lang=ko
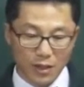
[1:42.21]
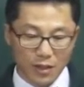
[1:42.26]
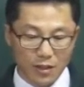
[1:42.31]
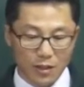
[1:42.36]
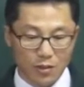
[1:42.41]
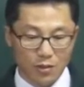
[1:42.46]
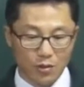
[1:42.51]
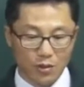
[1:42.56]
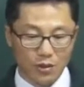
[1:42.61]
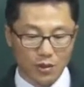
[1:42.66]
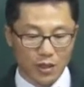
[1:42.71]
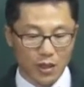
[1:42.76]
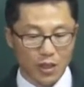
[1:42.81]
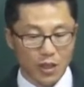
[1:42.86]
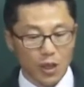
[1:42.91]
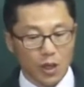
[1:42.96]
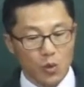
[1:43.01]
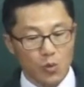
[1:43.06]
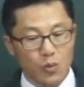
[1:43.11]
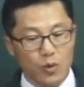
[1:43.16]
그리고
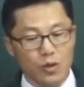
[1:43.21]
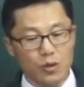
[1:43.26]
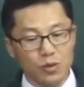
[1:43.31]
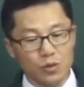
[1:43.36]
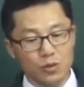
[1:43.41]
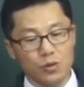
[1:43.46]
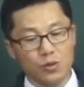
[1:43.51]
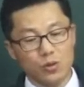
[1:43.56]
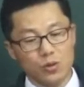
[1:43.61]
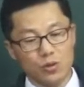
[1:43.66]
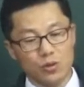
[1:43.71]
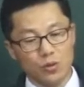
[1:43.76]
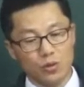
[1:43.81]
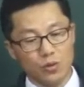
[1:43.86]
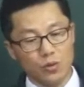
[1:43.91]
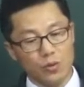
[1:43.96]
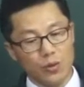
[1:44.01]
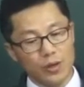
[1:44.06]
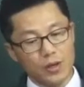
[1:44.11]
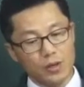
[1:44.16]
어떻게 where you to,
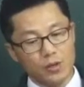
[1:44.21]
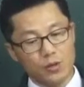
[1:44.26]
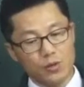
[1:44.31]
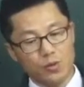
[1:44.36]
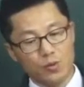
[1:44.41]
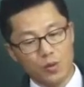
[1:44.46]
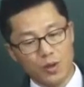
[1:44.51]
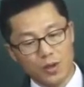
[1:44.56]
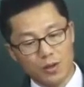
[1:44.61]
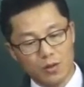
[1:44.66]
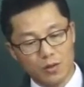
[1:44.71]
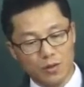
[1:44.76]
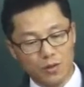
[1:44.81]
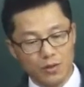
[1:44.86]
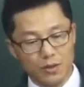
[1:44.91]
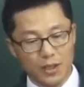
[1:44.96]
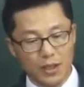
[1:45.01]
where you wanna go.